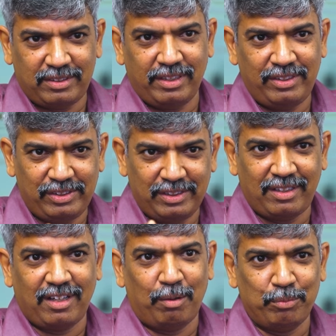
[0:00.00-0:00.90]
செஞ்சு
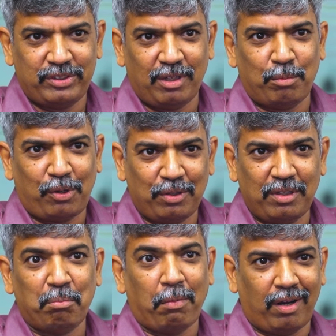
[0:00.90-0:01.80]
காமிச்சா
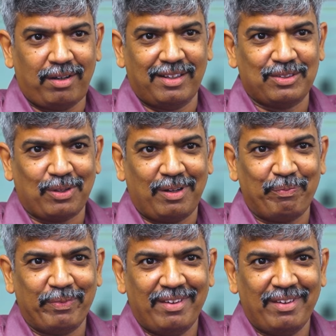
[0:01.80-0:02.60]
மட்டும்தான் மார்க் ஆக்சுவலாக